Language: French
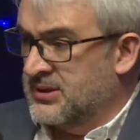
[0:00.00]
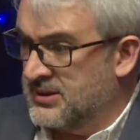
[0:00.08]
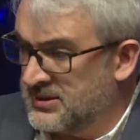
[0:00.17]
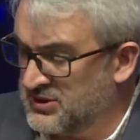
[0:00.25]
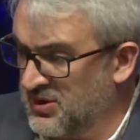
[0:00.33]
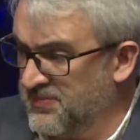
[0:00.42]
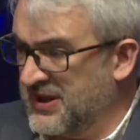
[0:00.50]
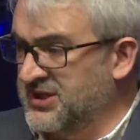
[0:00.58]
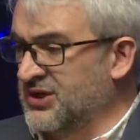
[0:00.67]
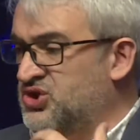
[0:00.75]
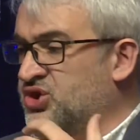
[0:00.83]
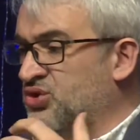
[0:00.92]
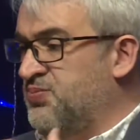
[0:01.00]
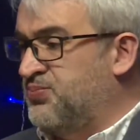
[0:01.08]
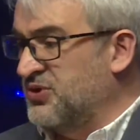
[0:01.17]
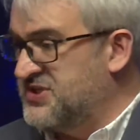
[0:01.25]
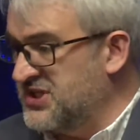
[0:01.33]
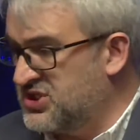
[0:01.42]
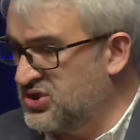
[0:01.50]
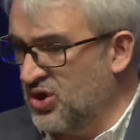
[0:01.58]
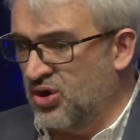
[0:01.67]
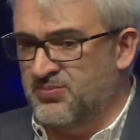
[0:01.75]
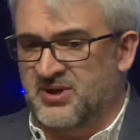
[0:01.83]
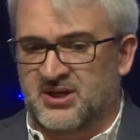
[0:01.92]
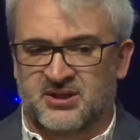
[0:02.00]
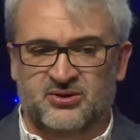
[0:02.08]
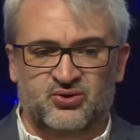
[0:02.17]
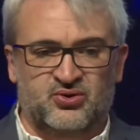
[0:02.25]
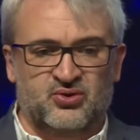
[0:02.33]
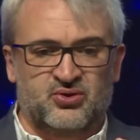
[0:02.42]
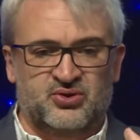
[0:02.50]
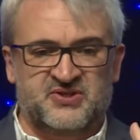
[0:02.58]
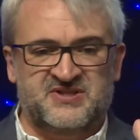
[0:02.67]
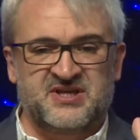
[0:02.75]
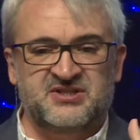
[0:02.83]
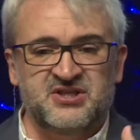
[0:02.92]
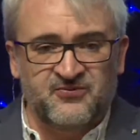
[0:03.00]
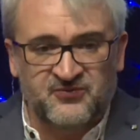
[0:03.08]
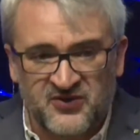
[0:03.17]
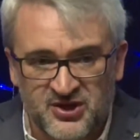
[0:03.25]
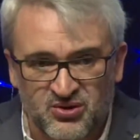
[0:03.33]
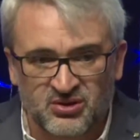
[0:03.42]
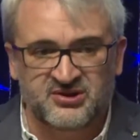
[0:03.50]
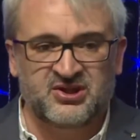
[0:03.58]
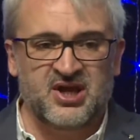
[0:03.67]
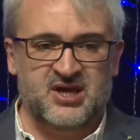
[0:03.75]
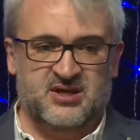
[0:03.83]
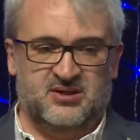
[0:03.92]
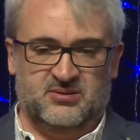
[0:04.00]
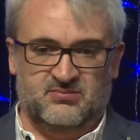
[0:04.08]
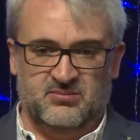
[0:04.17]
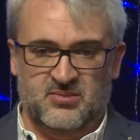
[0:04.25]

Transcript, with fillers: je ne vais pas dire son opposition, mais de ses difficultés